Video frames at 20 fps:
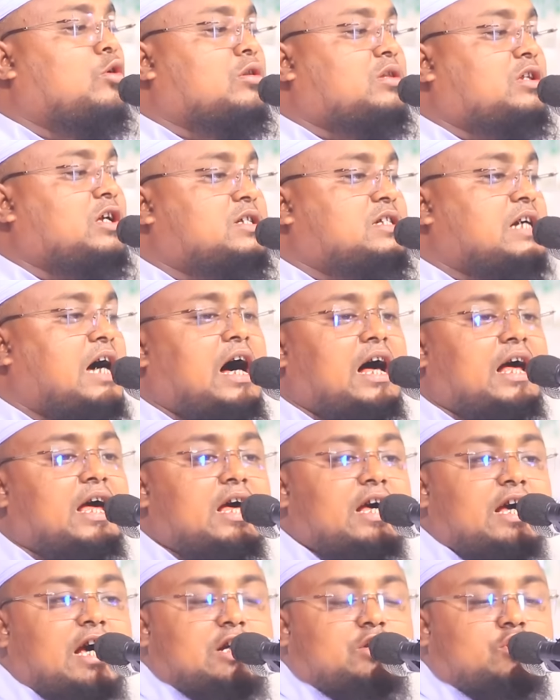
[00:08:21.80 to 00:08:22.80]
করতে চায়
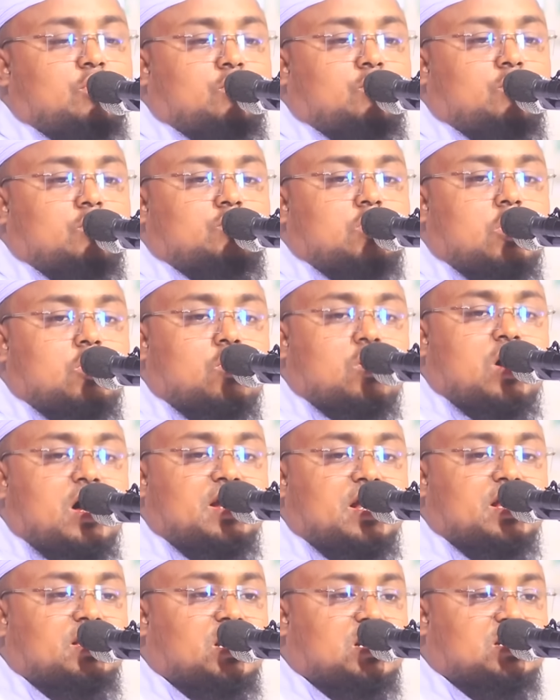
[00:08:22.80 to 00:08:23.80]
এজন্য
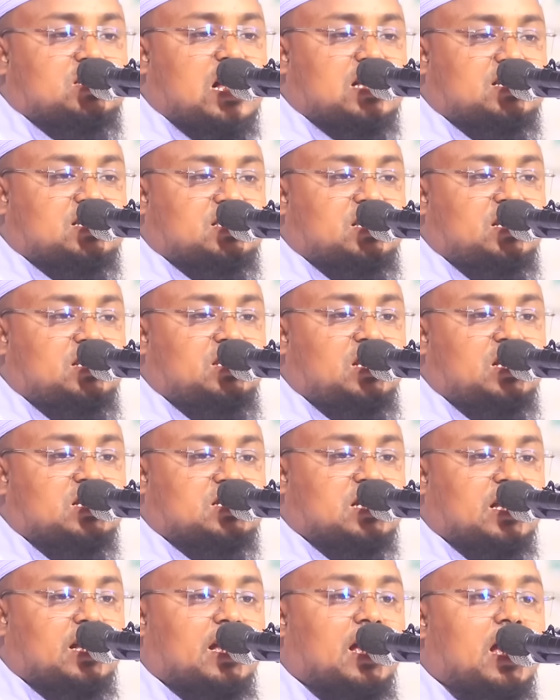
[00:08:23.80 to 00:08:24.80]
জনগণ এদের শাস্তি
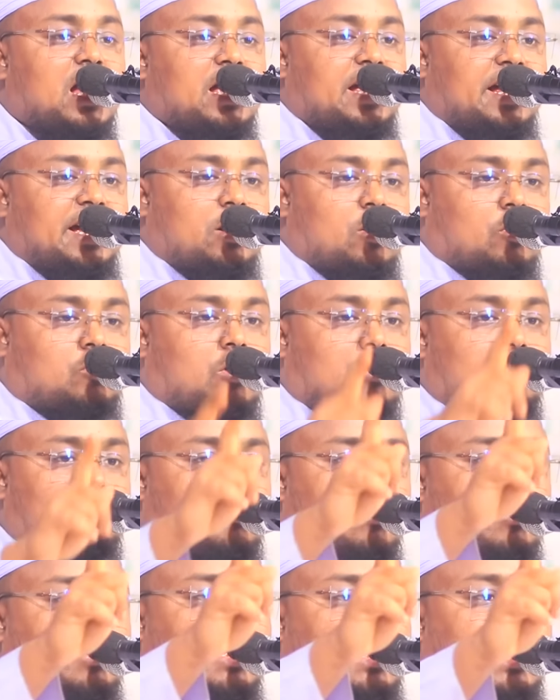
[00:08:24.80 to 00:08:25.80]
দিয়েছে এরকম
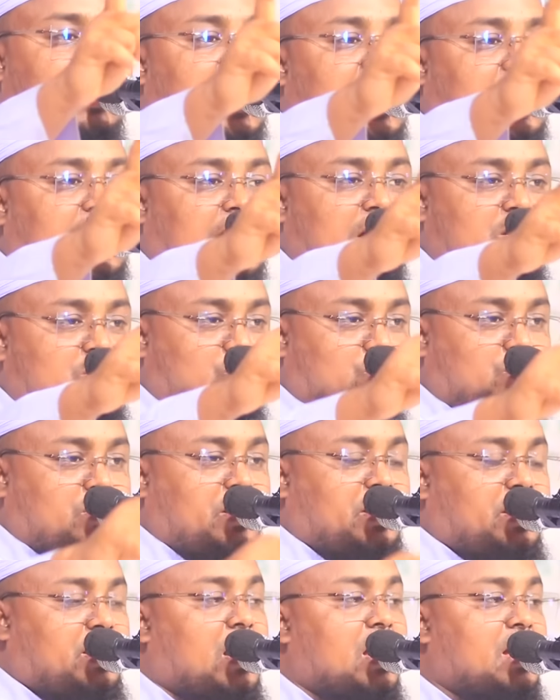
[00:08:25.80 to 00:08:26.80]
কোন এলাকায়
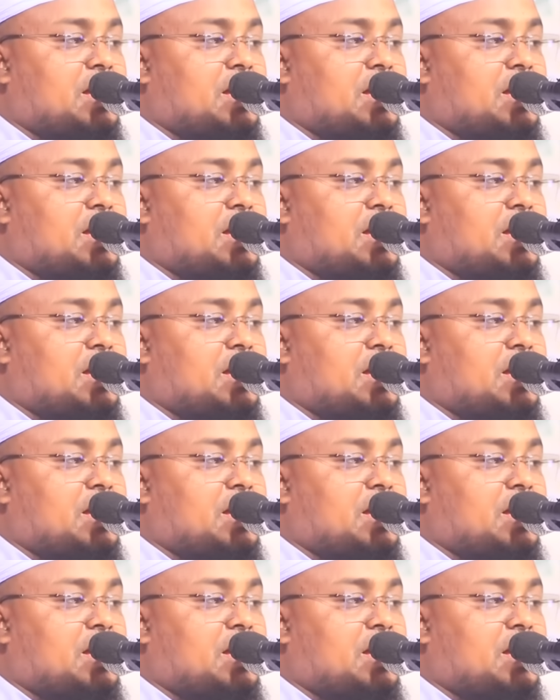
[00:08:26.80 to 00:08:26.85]
যদি